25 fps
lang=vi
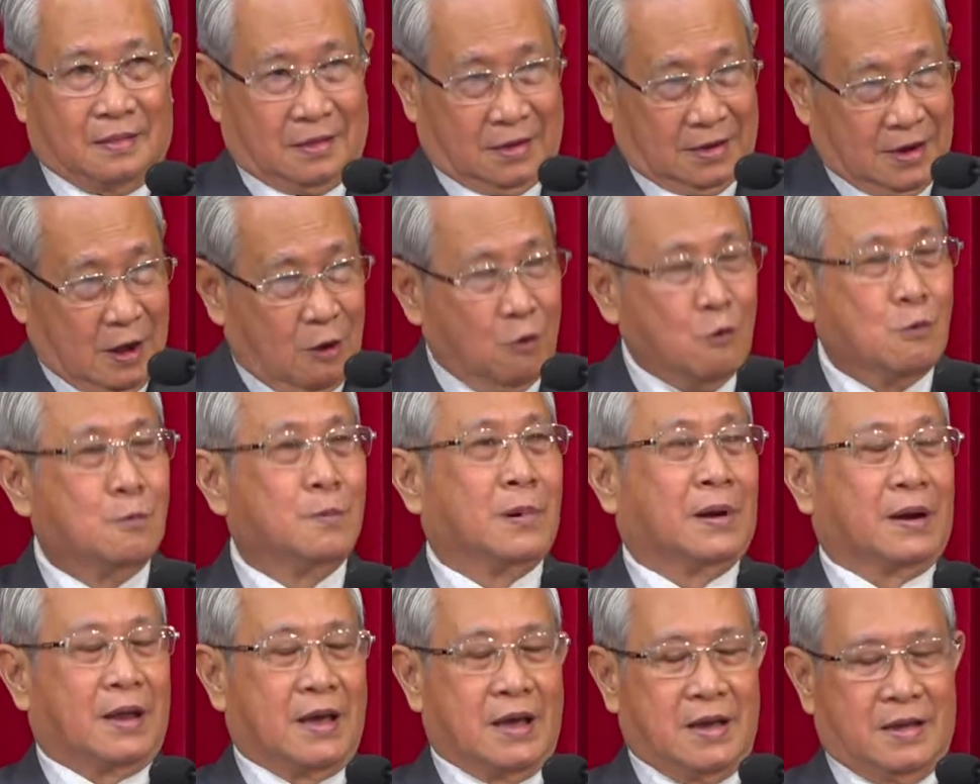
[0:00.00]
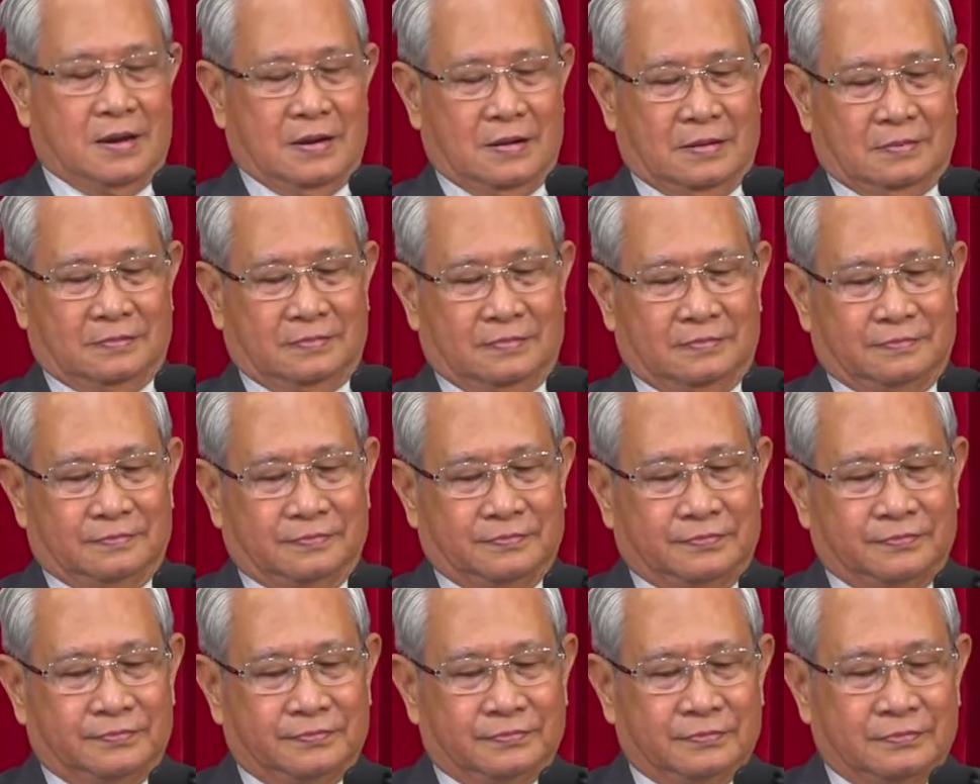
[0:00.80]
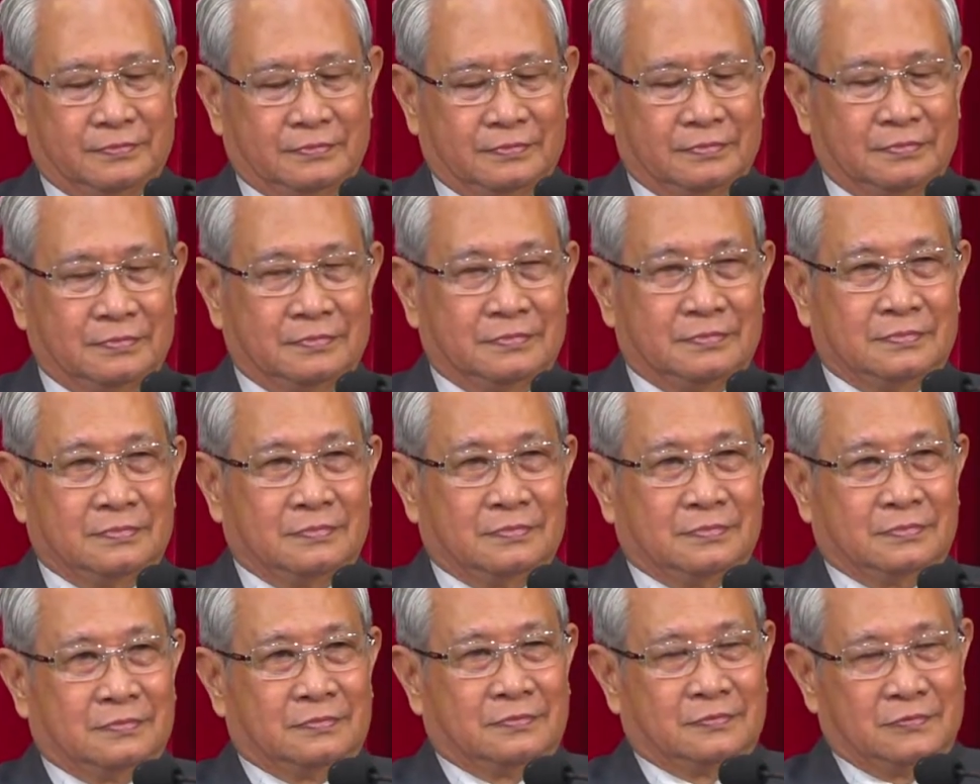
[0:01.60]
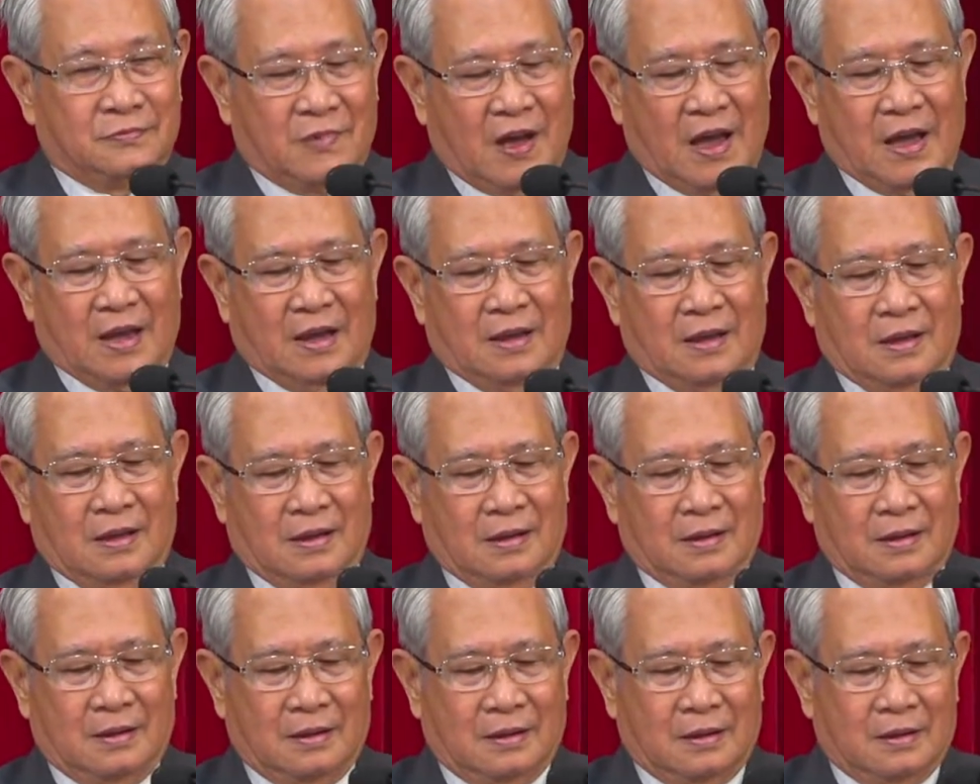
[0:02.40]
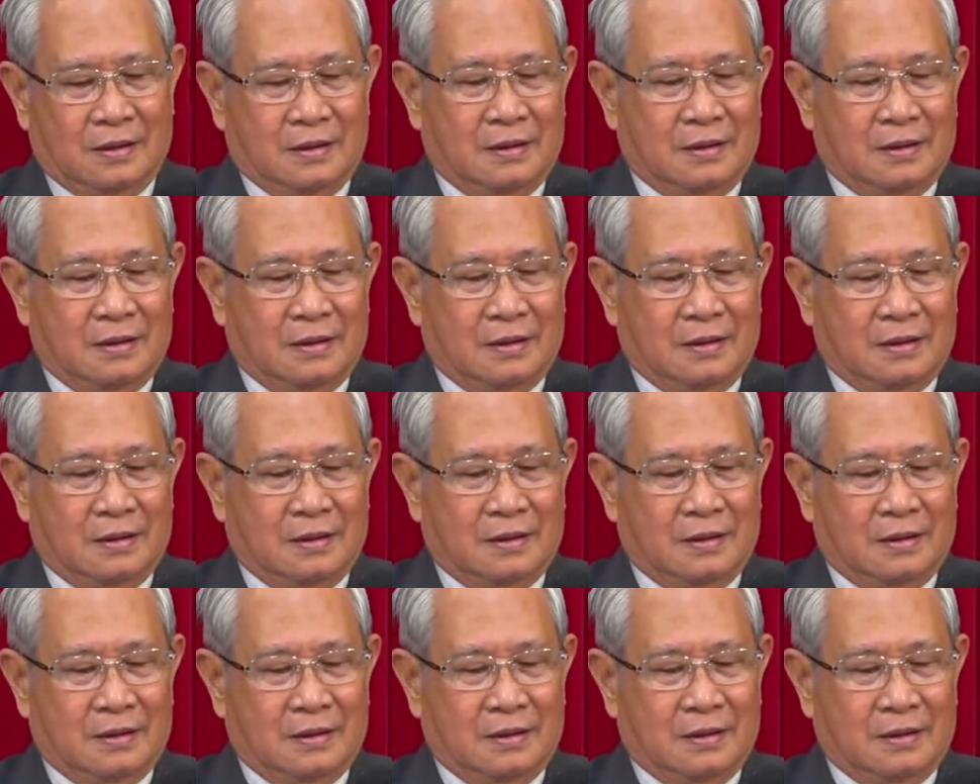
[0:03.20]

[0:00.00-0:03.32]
từ đâu mà đến. Và